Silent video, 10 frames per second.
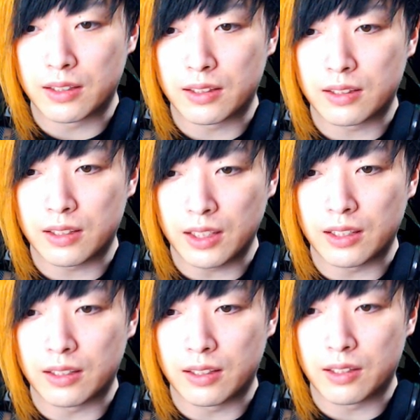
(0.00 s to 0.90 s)
に
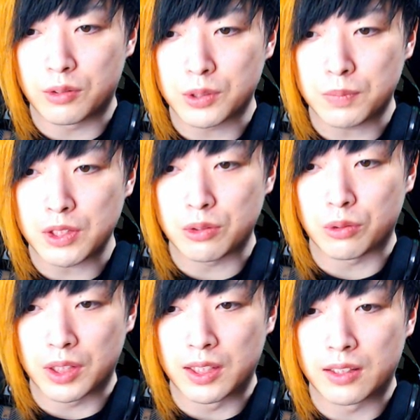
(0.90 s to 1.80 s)
50% 以上の
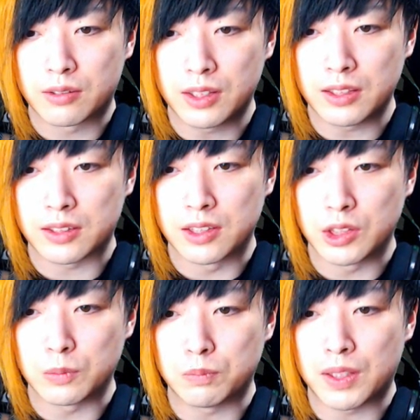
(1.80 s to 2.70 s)
時、クリーズ
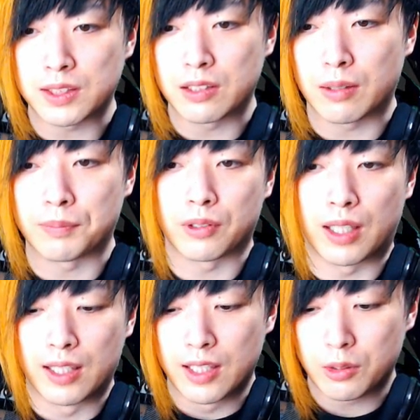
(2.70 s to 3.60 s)
20% アップとか、
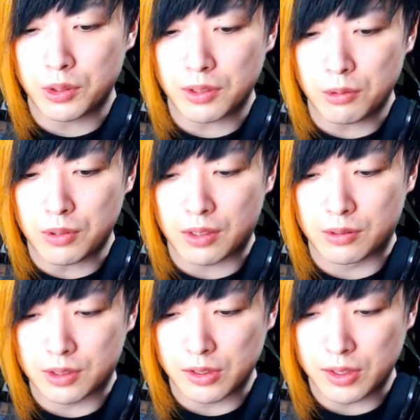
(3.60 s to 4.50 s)
こういった効果がくっ
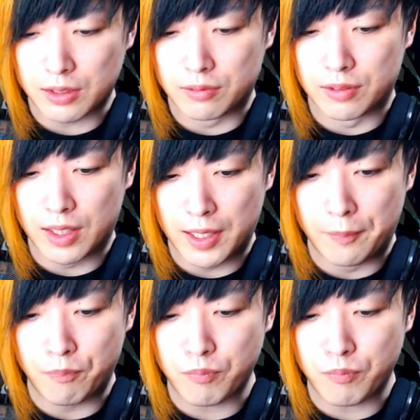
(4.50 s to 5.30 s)
ついてるんで、まあ、